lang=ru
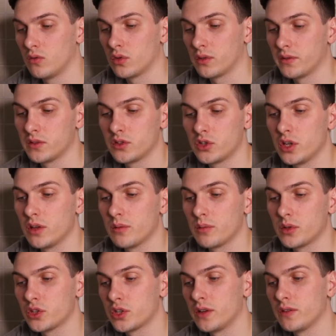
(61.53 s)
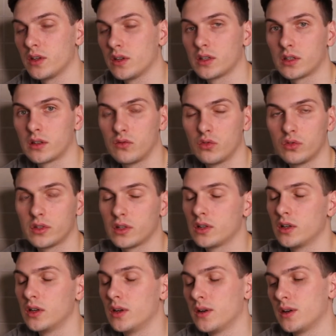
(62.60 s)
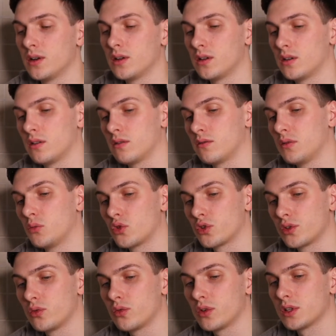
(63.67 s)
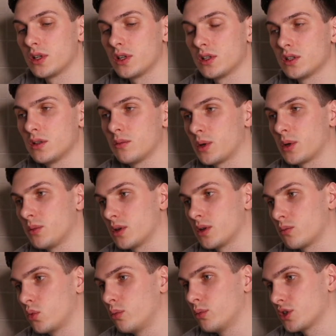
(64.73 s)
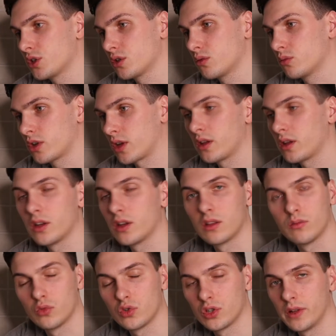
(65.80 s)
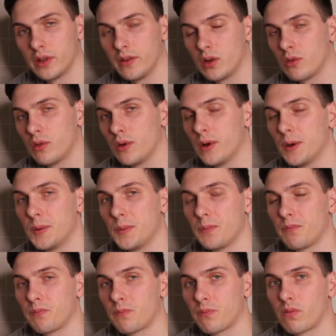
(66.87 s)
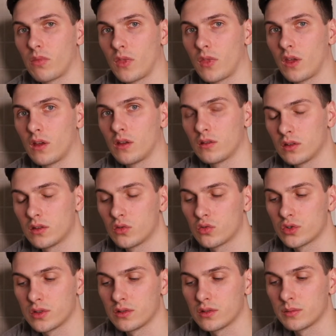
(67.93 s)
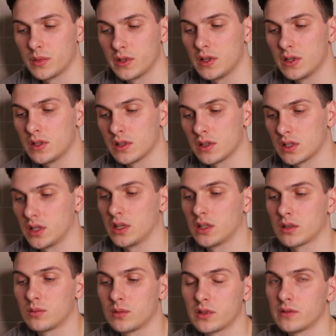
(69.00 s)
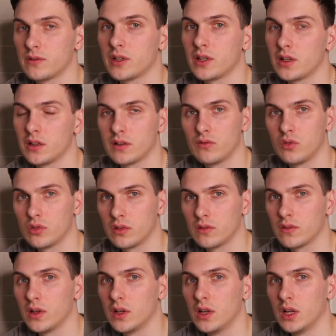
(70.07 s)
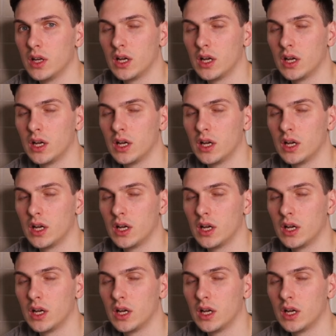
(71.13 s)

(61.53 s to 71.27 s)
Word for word: Вот. В значении платежа в некоторых фондах э, вы можете указать, например, помощь какому-то конкретному человеку. Это уже смотрите на сайтах благотворительных фондов.